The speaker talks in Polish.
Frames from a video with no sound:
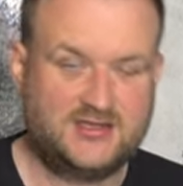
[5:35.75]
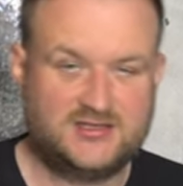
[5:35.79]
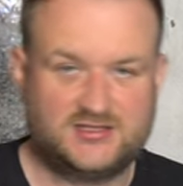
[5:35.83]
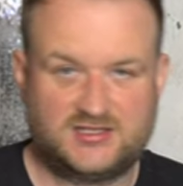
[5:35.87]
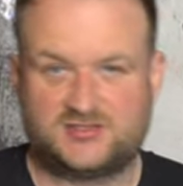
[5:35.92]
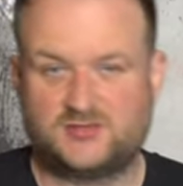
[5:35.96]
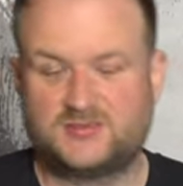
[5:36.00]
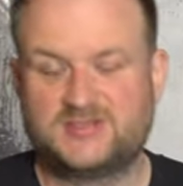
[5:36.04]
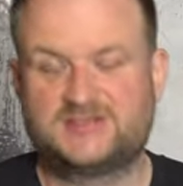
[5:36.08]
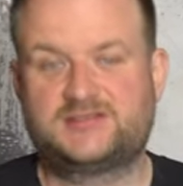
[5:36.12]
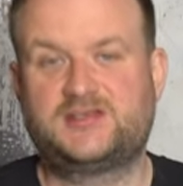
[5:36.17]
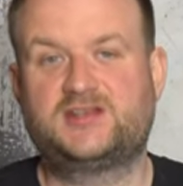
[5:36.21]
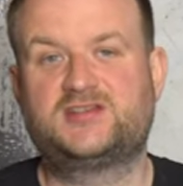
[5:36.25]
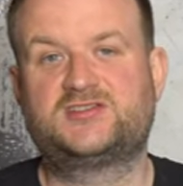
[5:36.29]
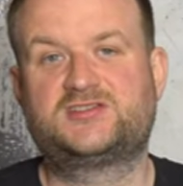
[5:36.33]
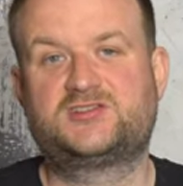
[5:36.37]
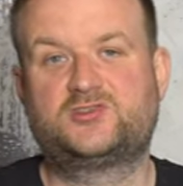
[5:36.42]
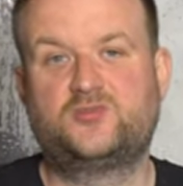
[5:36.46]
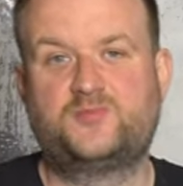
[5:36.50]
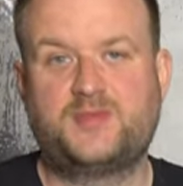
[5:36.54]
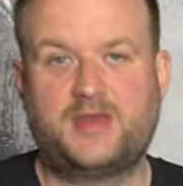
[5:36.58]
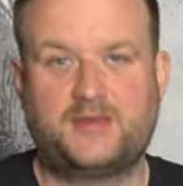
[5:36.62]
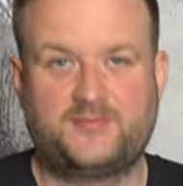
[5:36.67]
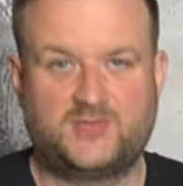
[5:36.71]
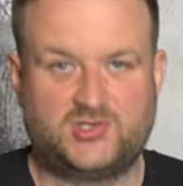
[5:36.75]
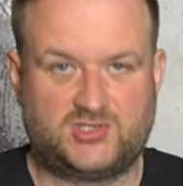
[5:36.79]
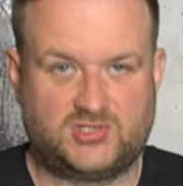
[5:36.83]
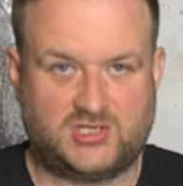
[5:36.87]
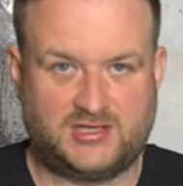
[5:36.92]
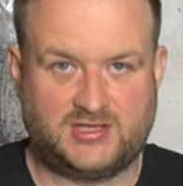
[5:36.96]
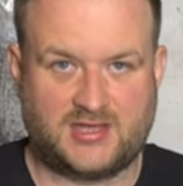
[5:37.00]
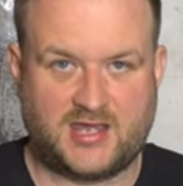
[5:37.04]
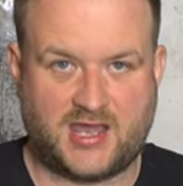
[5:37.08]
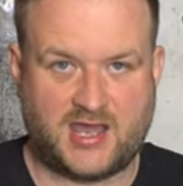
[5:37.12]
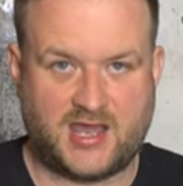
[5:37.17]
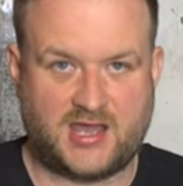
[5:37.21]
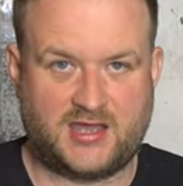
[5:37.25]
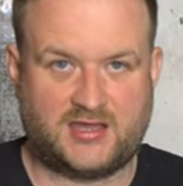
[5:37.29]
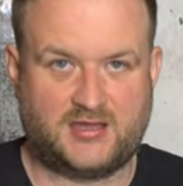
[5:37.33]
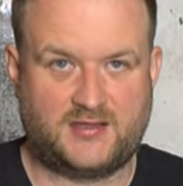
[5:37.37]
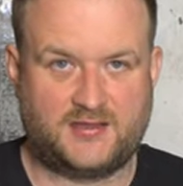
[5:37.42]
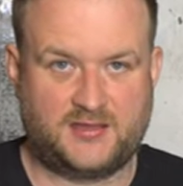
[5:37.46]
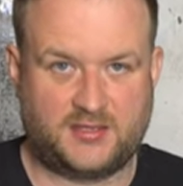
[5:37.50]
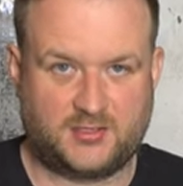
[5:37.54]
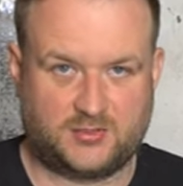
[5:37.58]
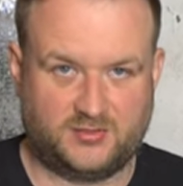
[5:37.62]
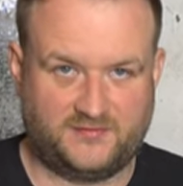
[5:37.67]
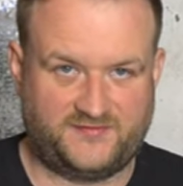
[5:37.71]
Natomiast teraz skupiamy się
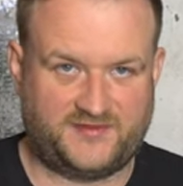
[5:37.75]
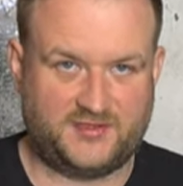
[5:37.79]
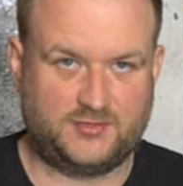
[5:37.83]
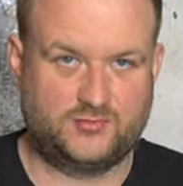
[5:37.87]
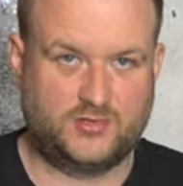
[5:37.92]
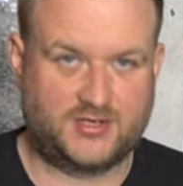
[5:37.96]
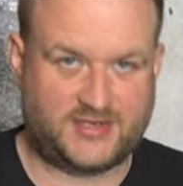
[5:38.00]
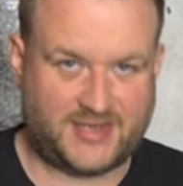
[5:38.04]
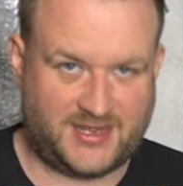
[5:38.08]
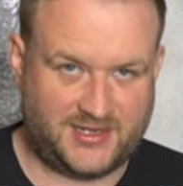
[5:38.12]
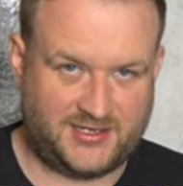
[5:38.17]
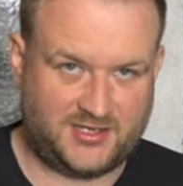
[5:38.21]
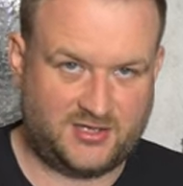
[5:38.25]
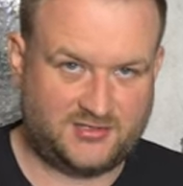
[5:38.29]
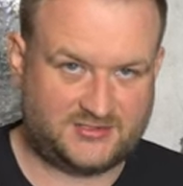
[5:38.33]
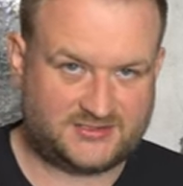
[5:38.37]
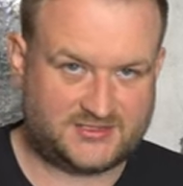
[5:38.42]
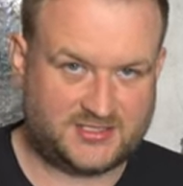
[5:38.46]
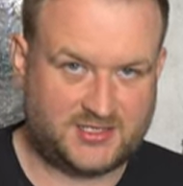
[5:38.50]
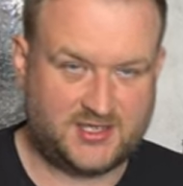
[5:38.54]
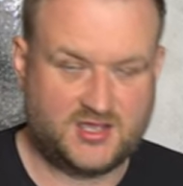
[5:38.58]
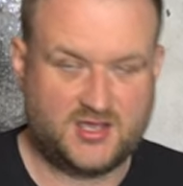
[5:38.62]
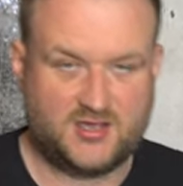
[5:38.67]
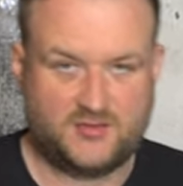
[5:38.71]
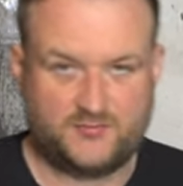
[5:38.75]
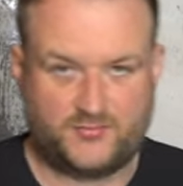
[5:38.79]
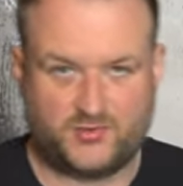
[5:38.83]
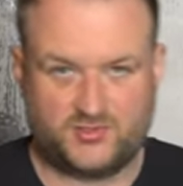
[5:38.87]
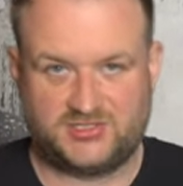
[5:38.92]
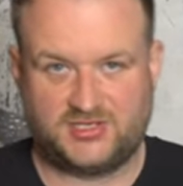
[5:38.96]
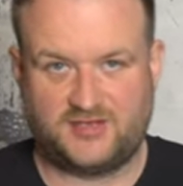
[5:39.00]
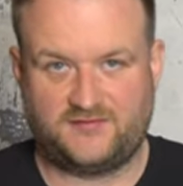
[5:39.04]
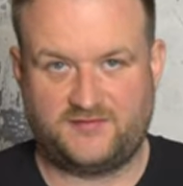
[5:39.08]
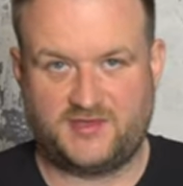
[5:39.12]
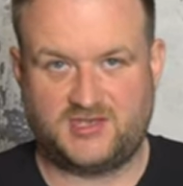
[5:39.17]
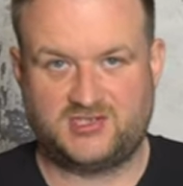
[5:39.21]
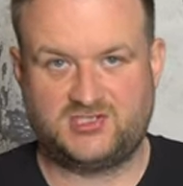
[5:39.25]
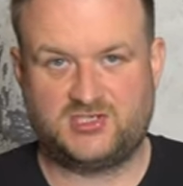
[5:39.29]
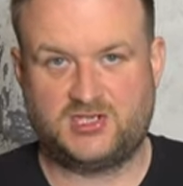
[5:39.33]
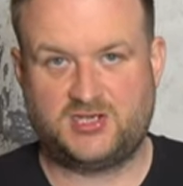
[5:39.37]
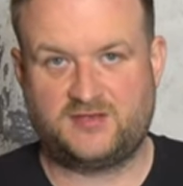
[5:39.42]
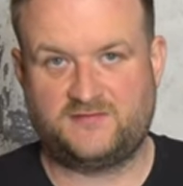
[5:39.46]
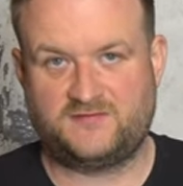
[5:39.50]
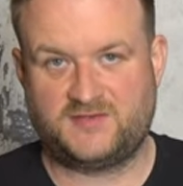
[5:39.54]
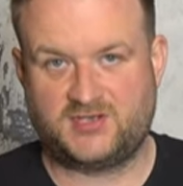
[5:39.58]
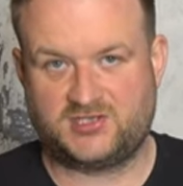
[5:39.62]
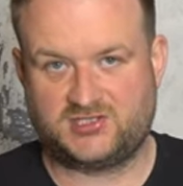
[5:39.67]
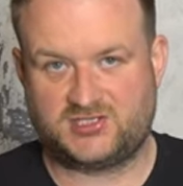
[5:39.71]
na e, konfigu Helios, później
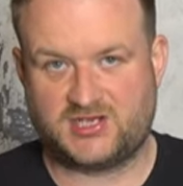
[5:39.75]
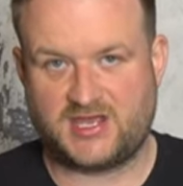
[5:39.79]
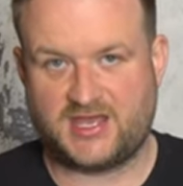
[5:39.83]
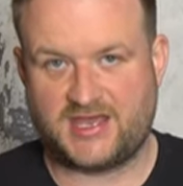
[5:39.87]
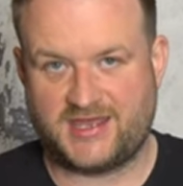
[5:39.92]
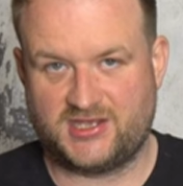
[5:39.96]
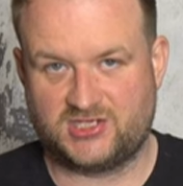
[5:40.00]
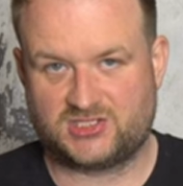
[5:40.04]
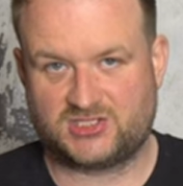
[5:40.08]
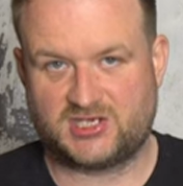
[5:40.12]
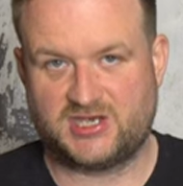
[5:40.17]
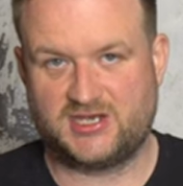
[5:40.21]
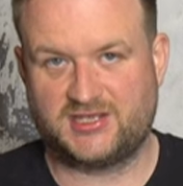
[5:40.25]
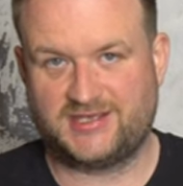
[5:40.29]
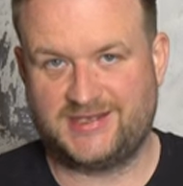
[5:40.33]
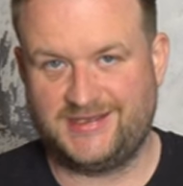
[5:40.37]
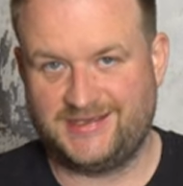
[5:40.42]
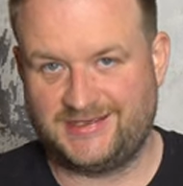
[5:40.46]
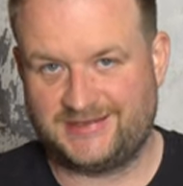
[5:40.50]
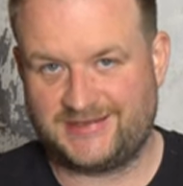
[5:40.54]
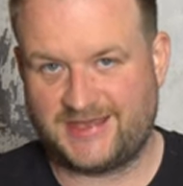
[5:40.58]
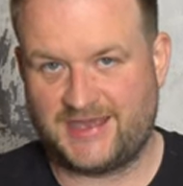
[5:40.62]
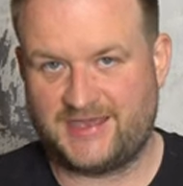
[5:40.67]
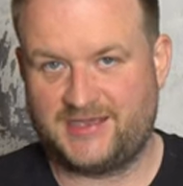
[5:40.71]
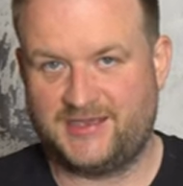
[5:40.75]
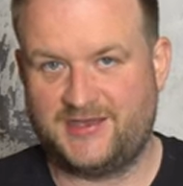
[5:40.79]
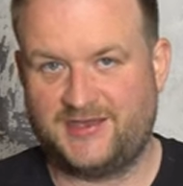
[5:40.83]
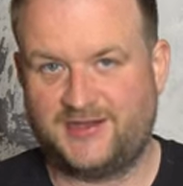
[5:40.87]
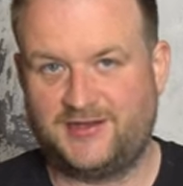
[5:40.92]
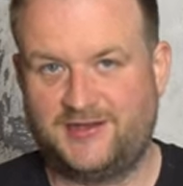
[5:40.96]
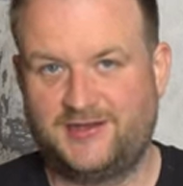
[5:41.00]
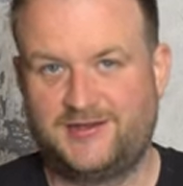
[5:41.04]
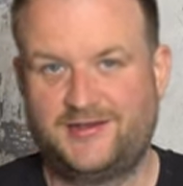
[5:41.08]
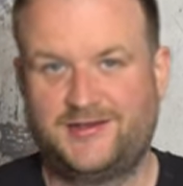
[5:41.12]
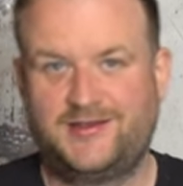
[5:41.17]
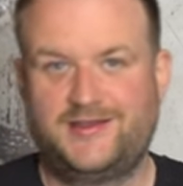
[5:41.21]
wjeżdża Henschel King Tiger,